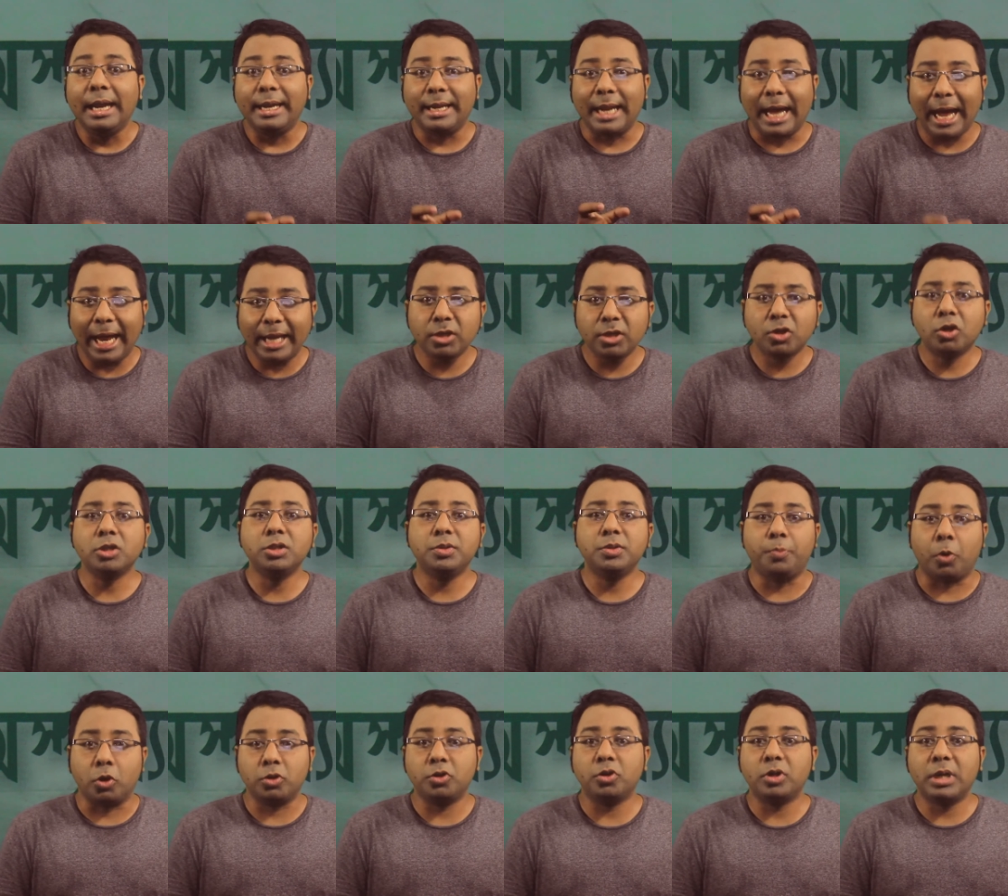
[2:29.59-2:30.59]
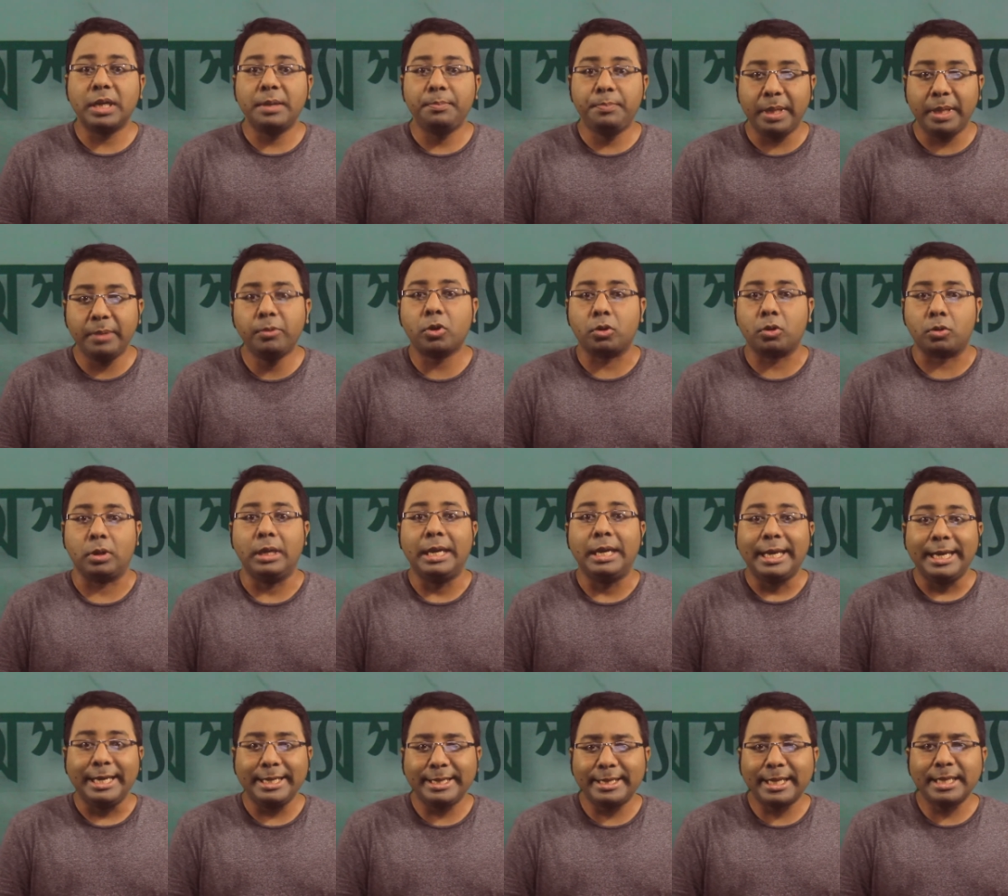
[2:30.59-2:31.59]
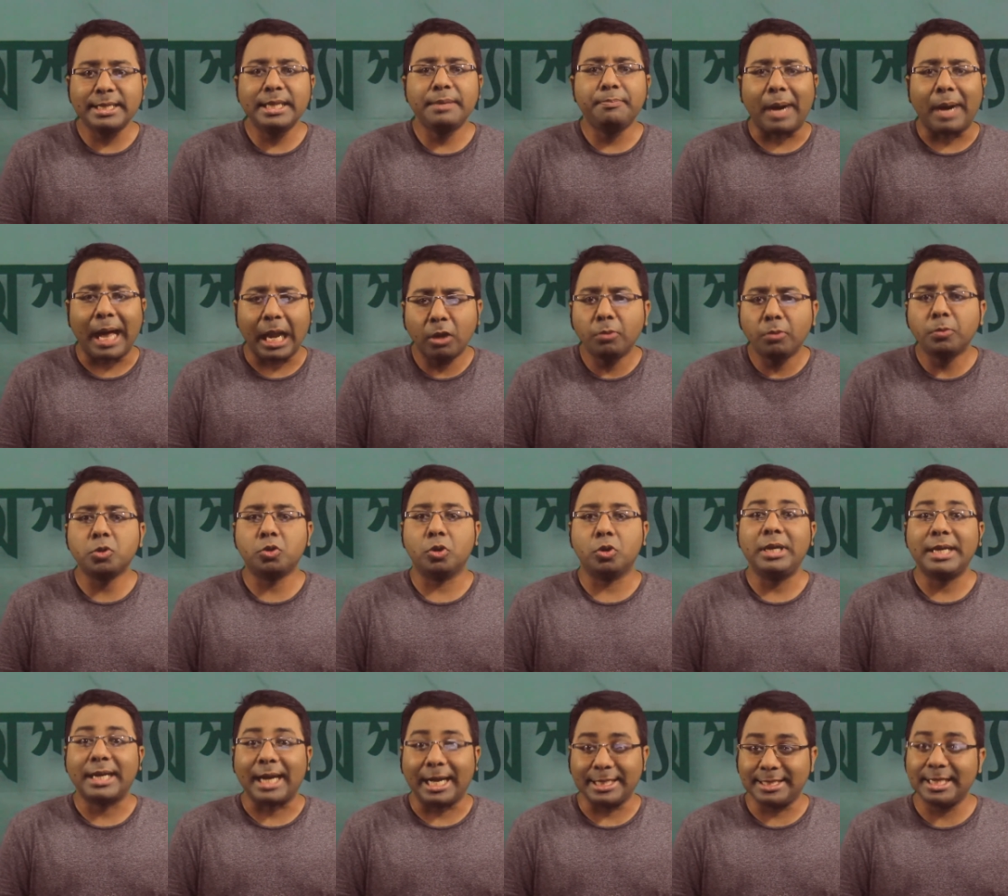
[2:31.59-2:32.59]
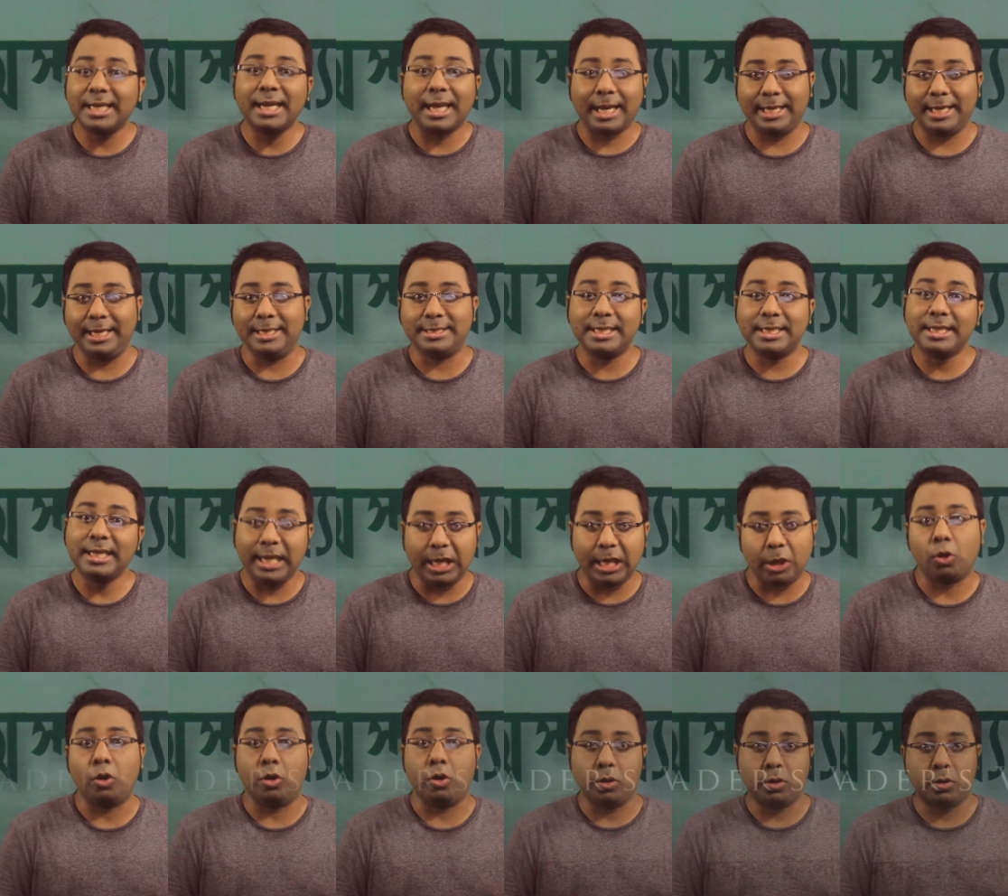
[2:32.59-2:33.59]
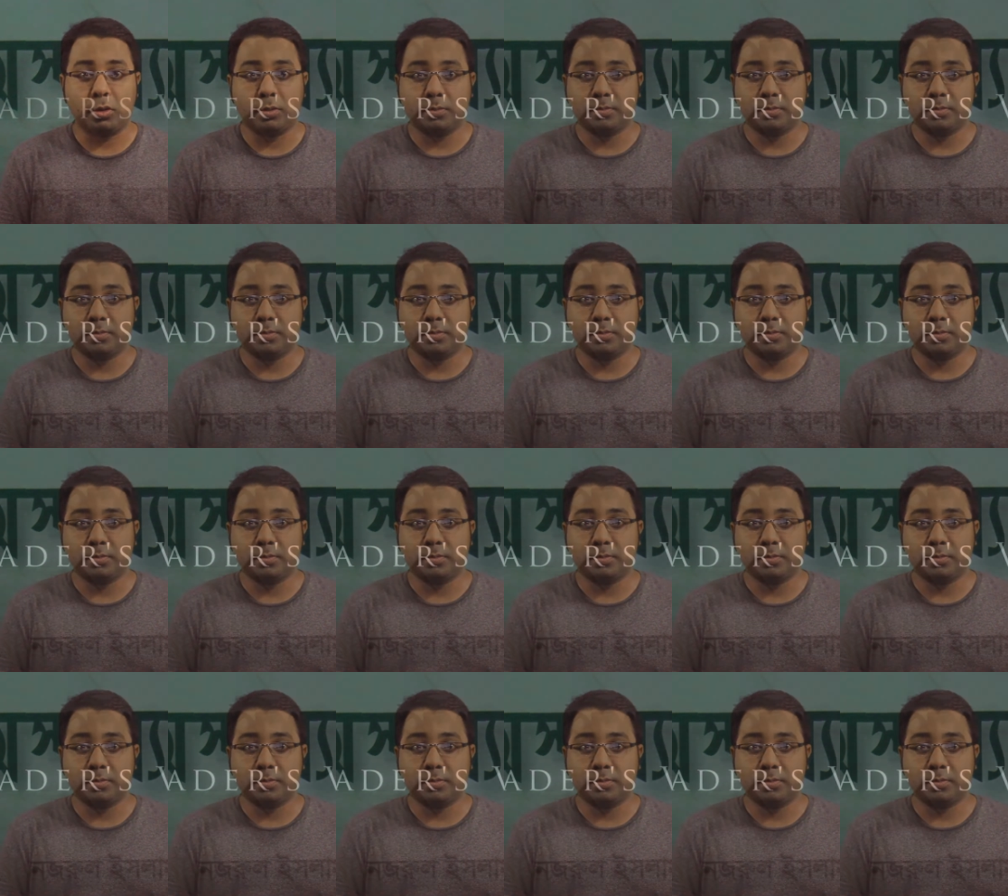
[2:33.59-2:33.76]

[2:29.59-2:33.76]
নারায়ণগঞ্জ বন্দরের বিবরণ ইত্যাদি ভালো মতোই কাজে লাগিয়েছেন লেখক